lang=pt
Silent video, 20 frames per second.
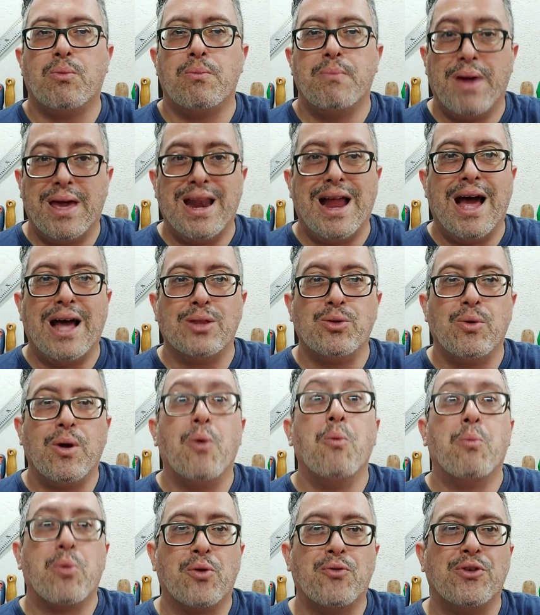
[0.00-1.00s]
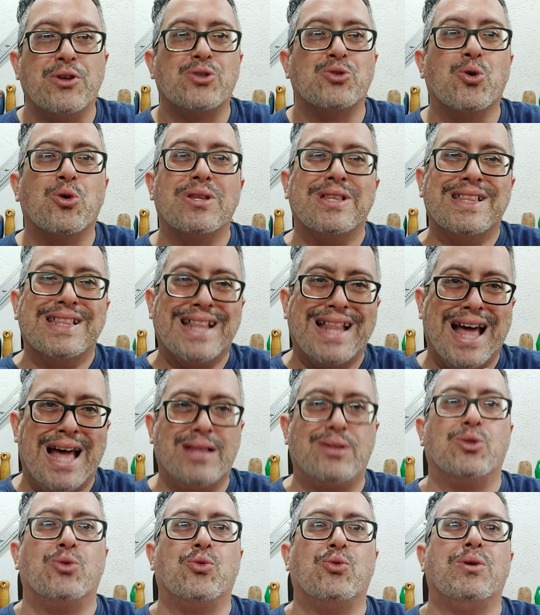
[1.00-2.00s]
Berardo é um professor
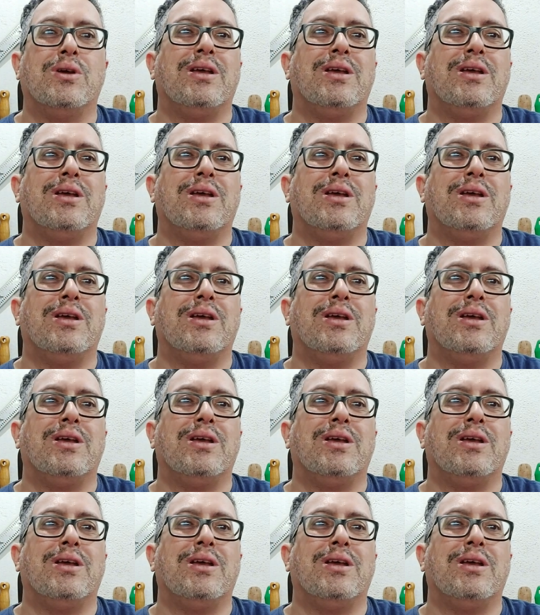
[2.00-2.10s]
nato.